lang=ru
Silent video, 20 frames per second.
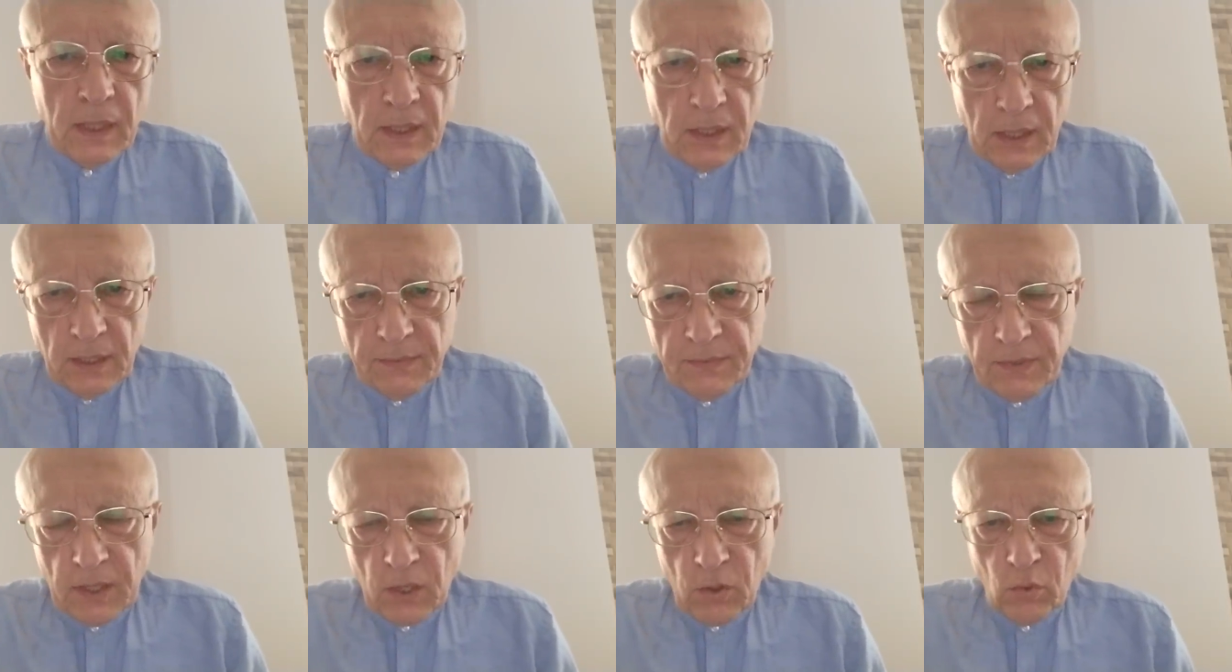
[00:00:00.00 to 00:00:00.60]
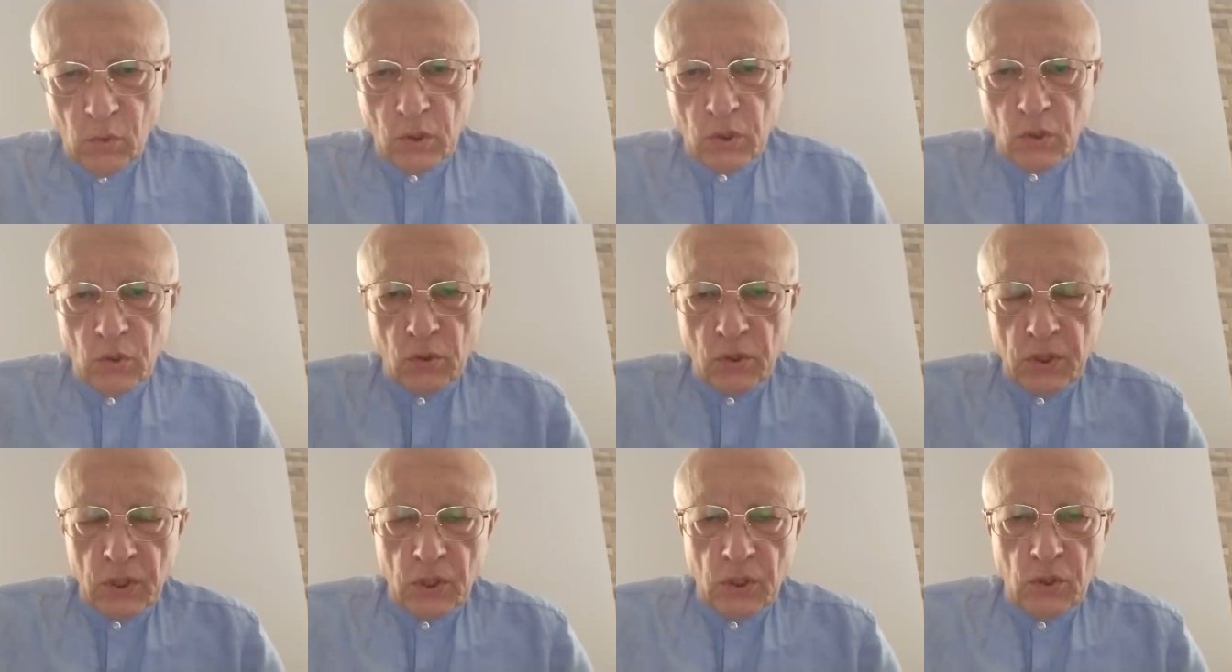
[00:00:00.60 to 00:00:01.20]
Есть второй
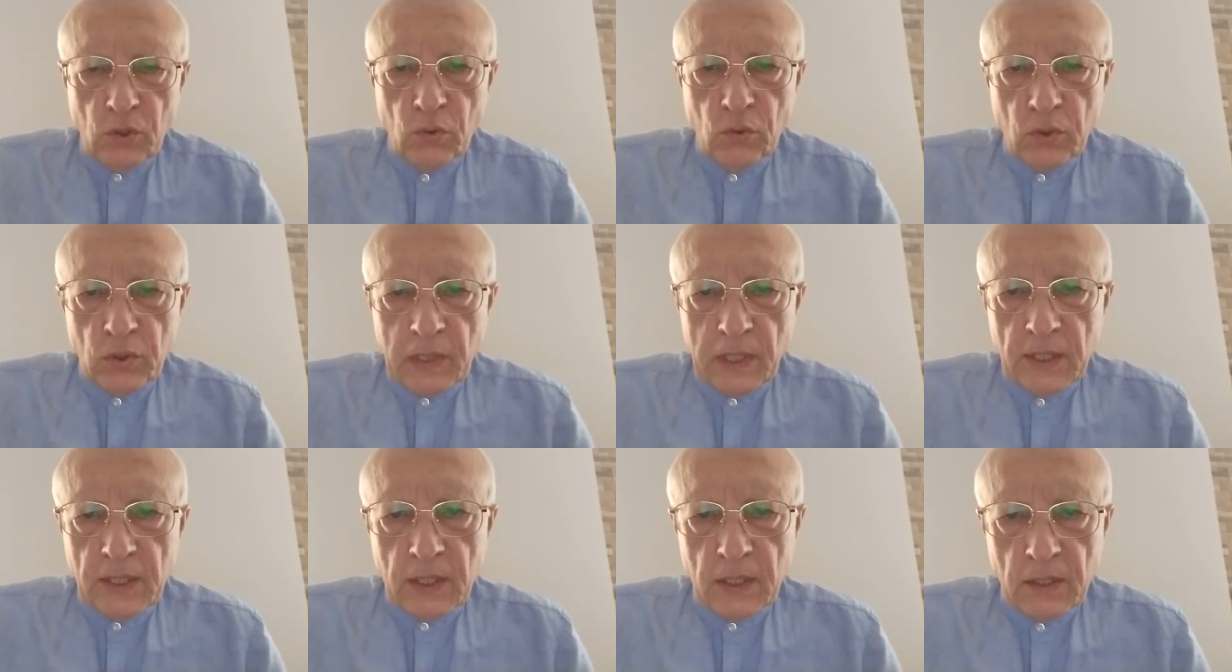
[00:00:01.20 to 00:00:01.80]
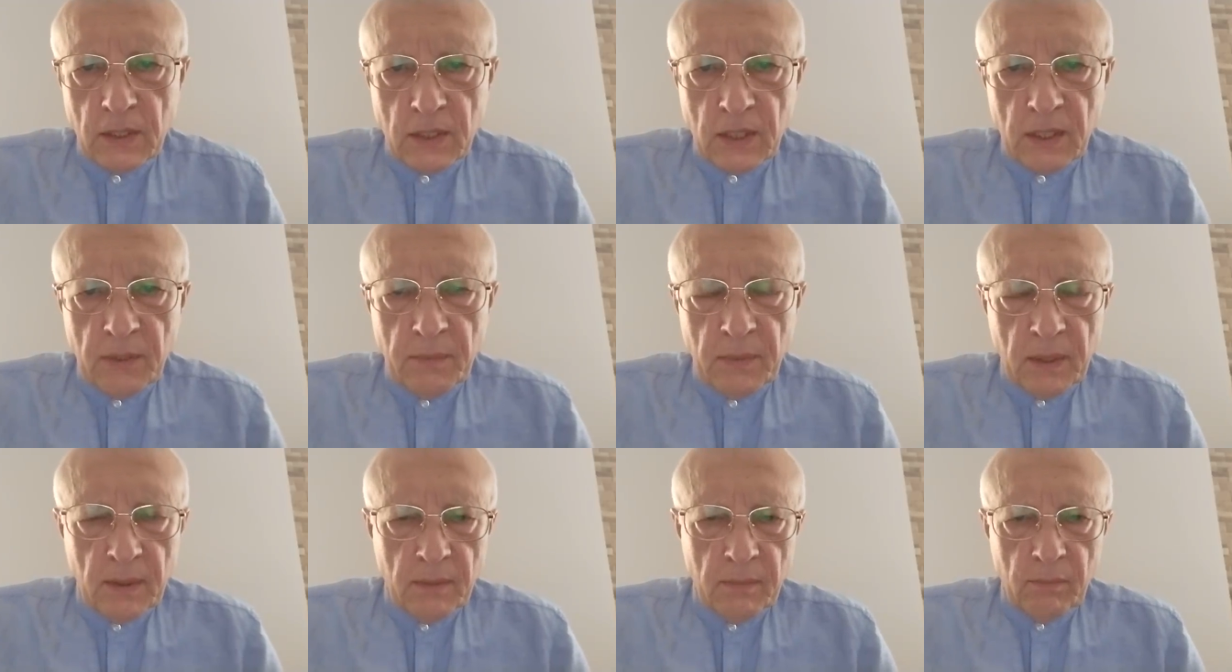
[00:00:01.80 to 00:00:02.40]
Соскин Ньюс
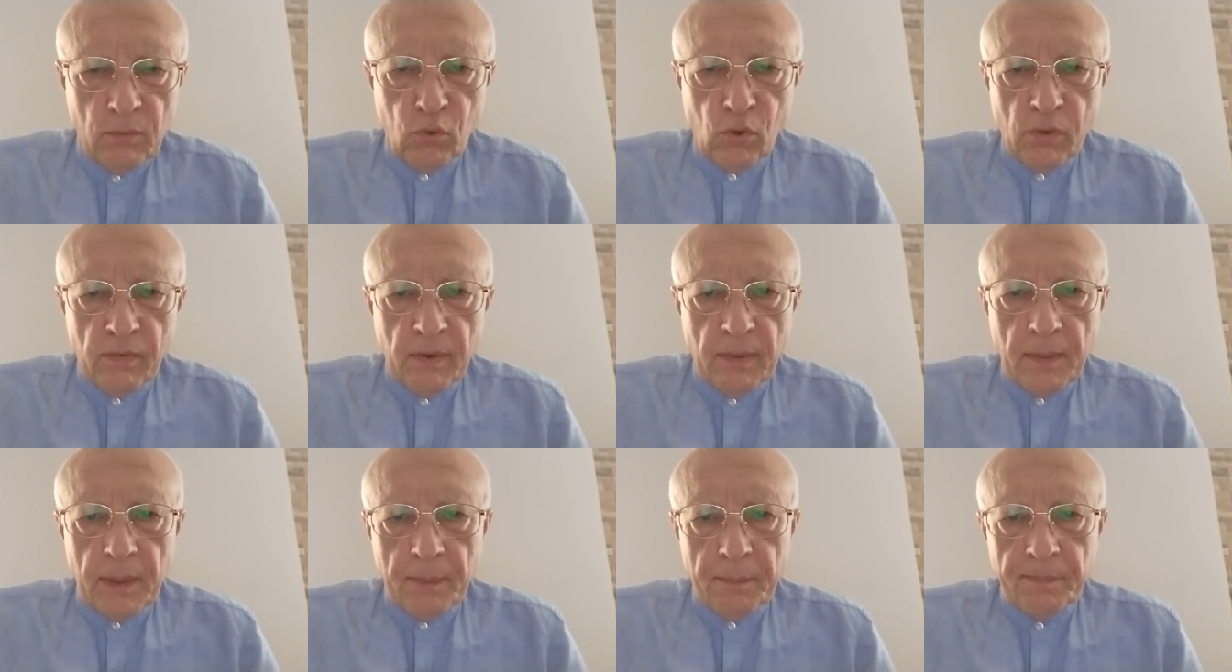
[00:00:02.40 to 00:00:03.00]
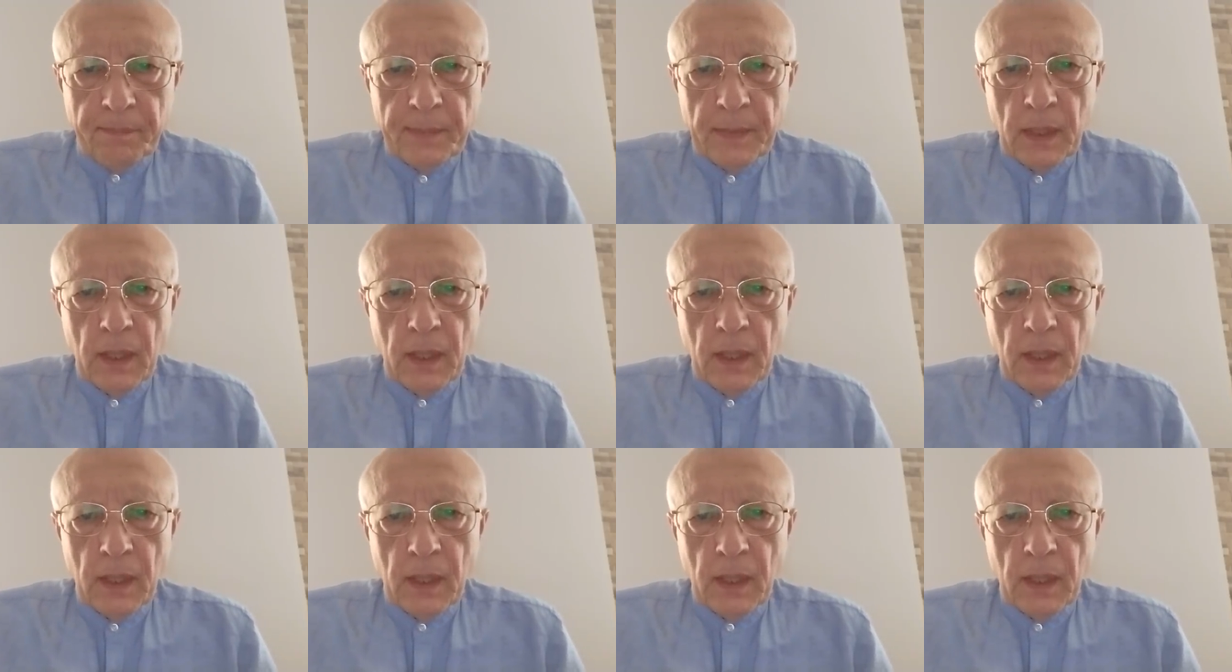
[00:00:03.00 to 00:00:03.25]
латинскими буквами.